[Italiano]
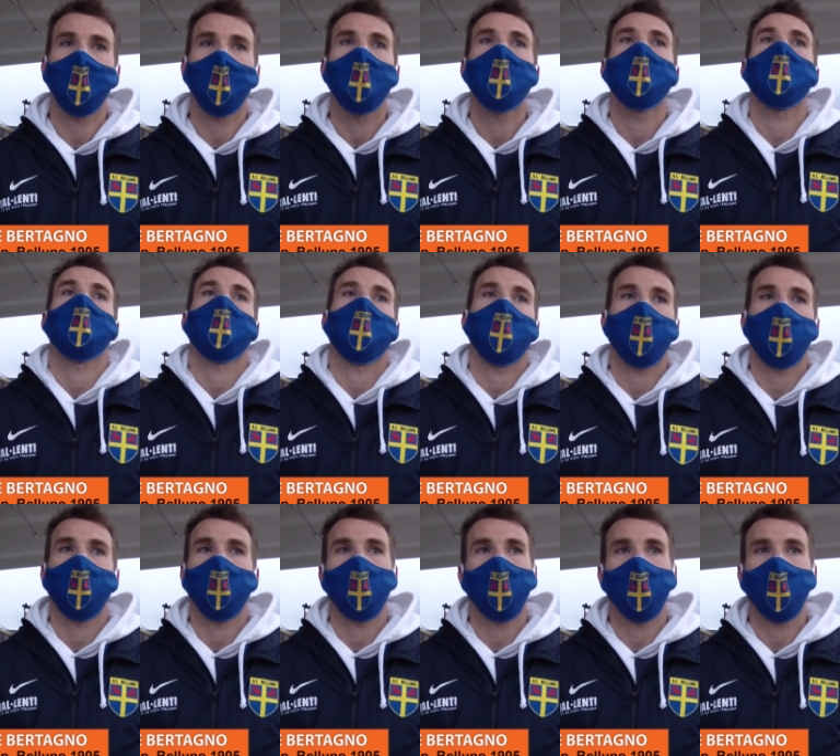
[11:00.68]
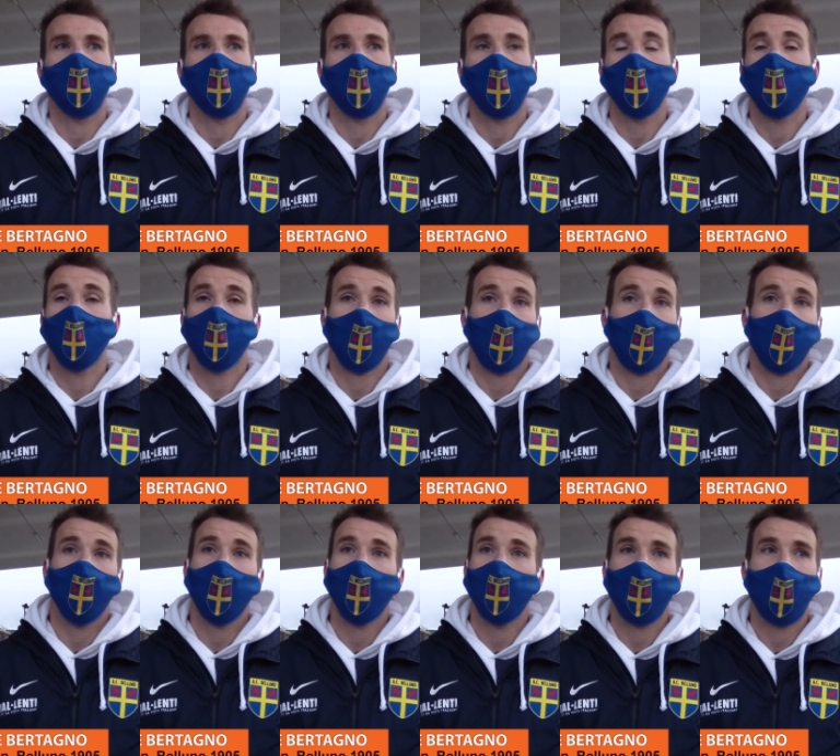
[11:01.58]
e niente, sarà
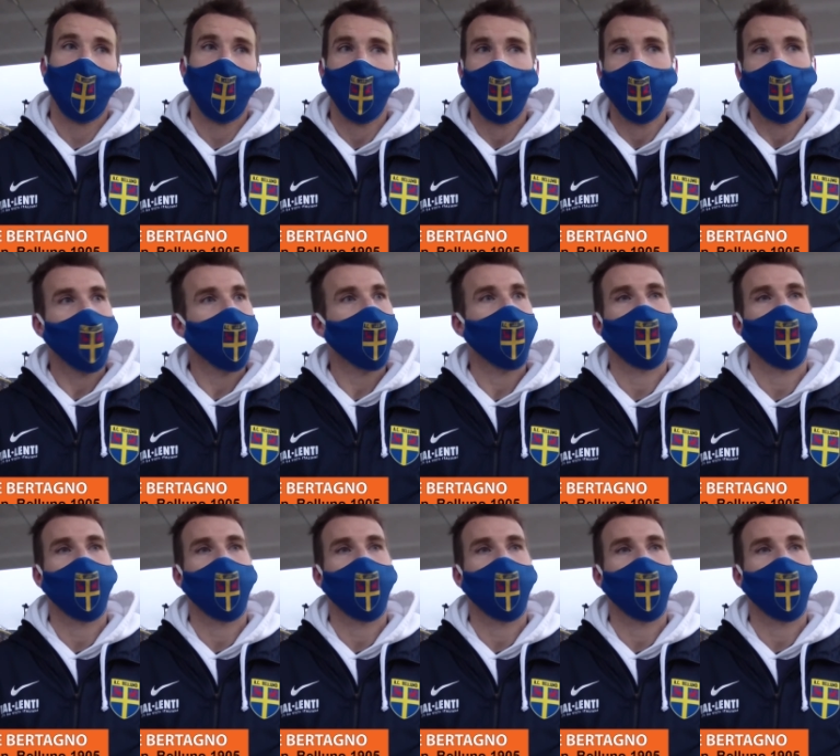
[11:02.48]
una battaglia,